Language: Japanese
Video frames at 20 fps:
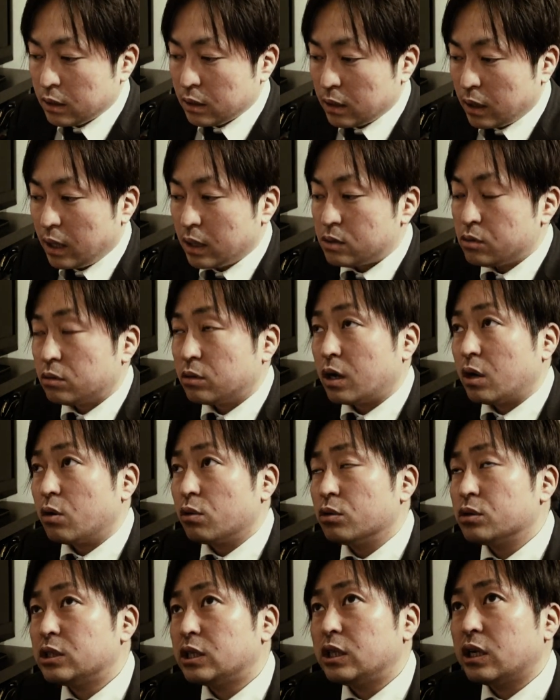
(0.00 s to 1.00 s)
ああそっか
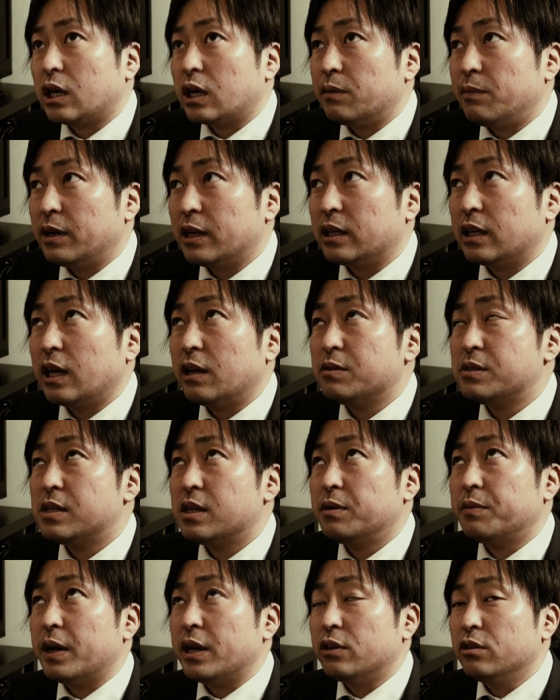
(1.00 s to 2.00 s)
この時期だからまだ
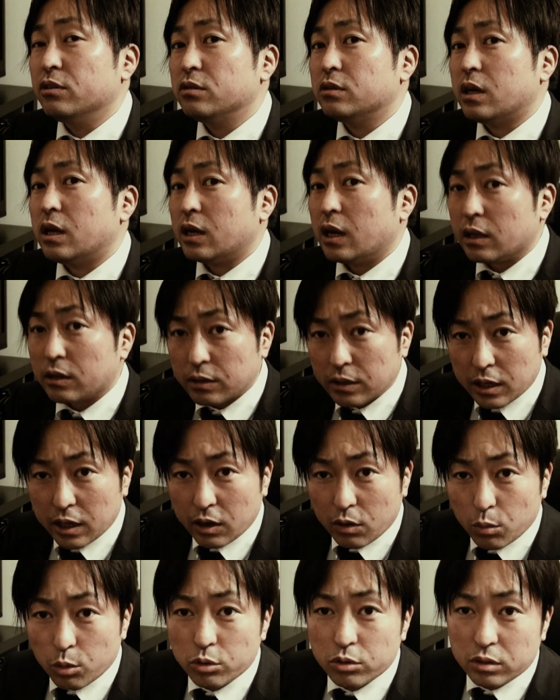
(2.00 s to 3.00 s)
ライフセーバーいるんだなんて
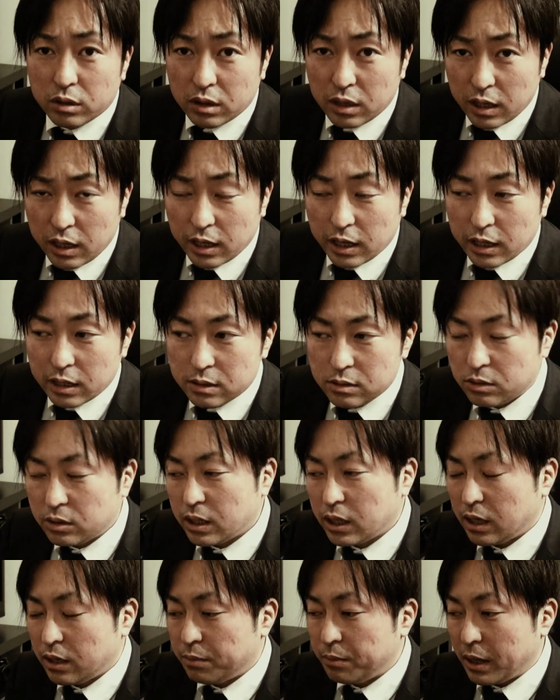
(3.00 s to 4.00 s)
思ってそれ
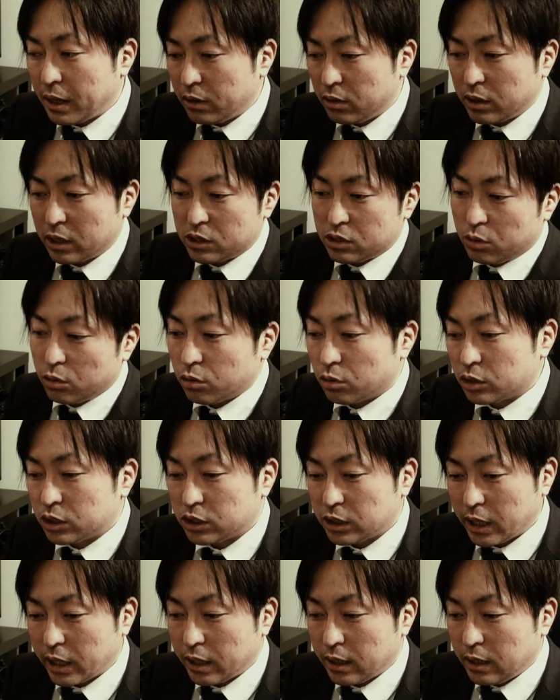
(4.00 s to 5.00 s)
でまあ犬たちを下ろし
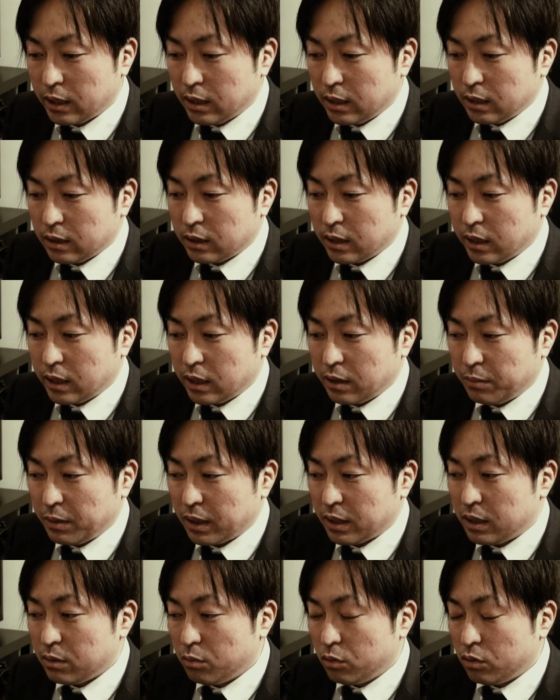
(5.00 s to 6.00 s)
てでま
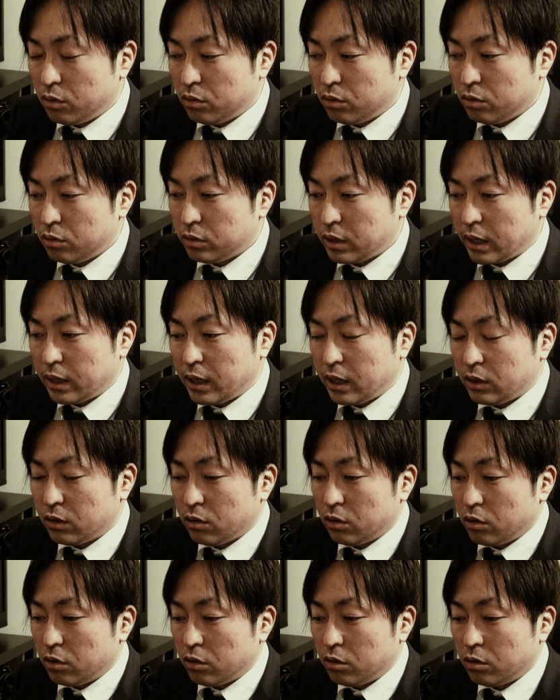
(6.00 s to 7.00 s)
あ紐をね
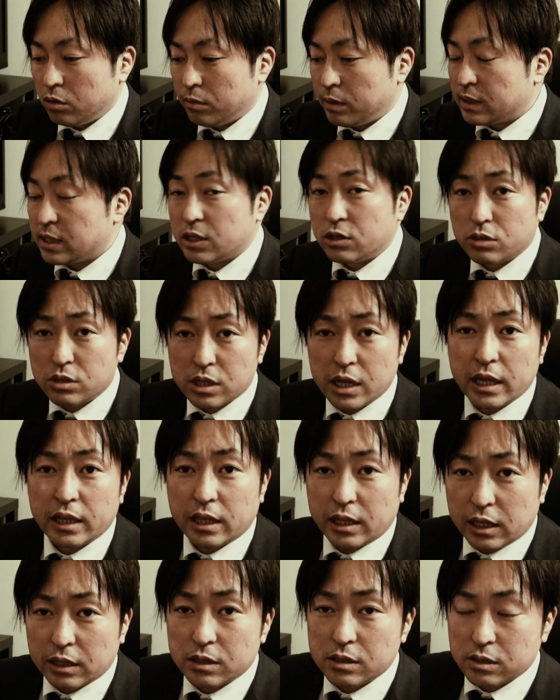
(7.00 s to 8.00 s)
リードを、まあ、最初つけ
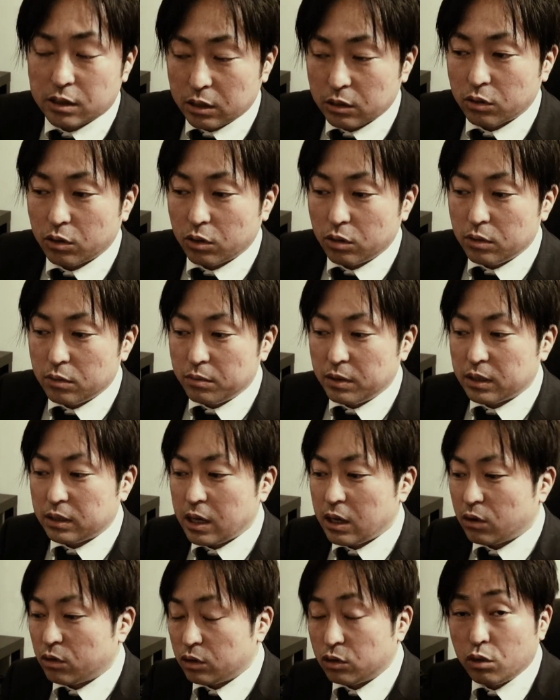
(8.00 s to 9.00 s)
てたんですけど、まあ、
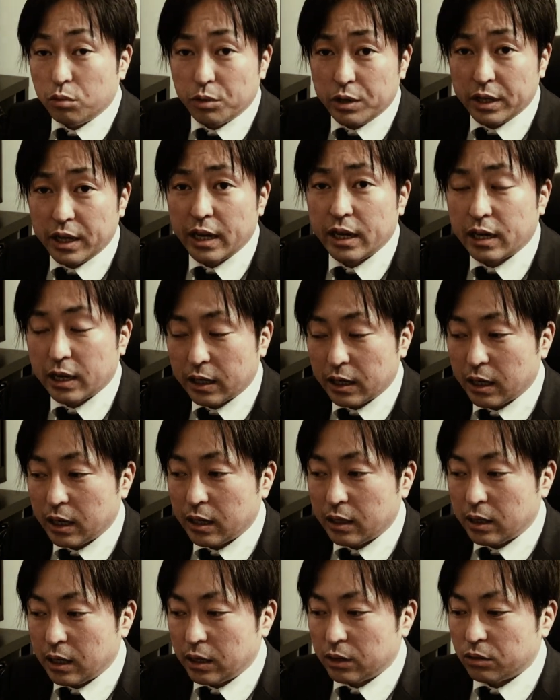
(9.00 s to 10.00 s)
結構人もいないか
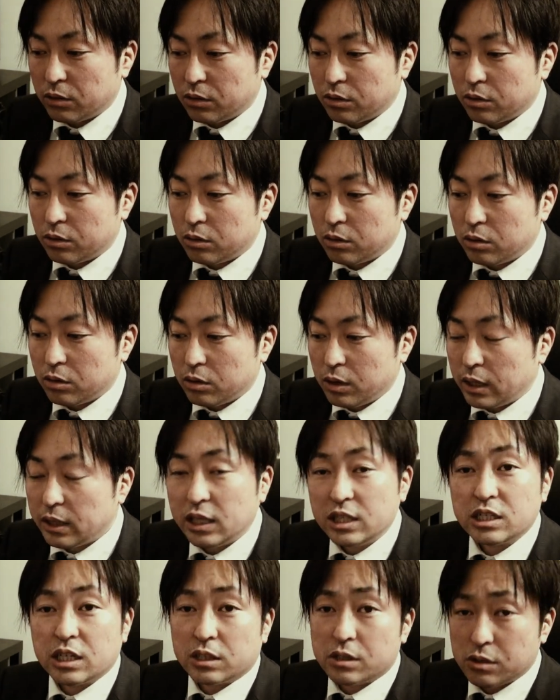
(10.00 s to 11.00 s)
らあのー、
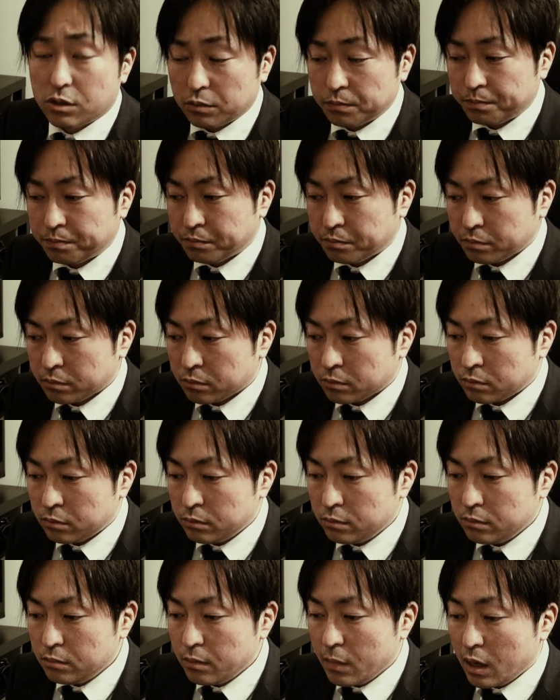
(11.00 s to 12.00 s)
離したんですよ
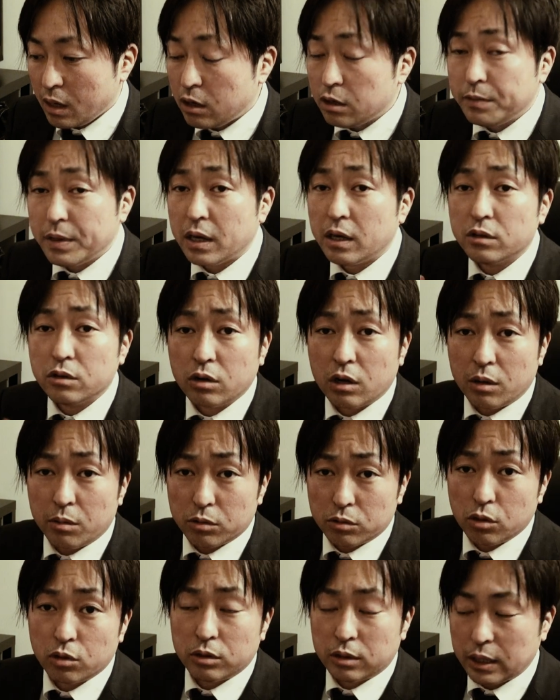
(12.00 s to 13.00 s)
首輪とか
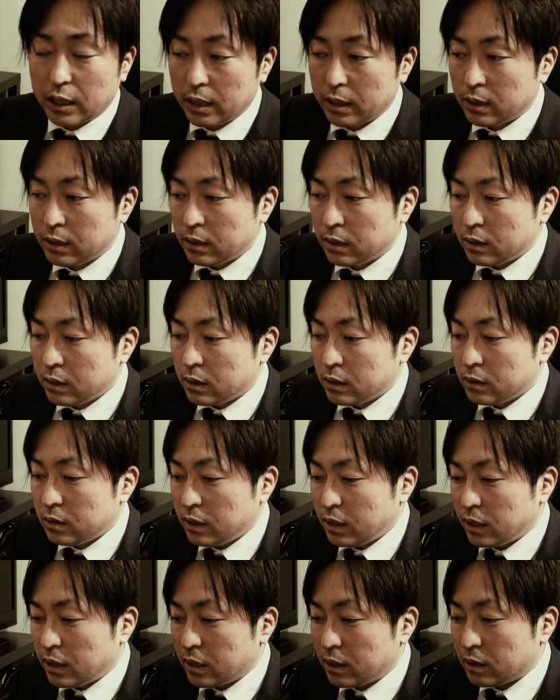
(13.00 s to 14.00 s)
を取って
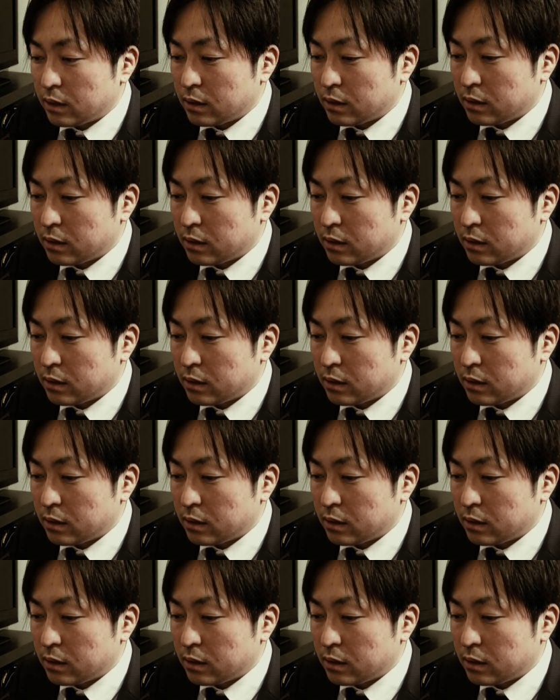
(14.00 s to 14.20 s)
で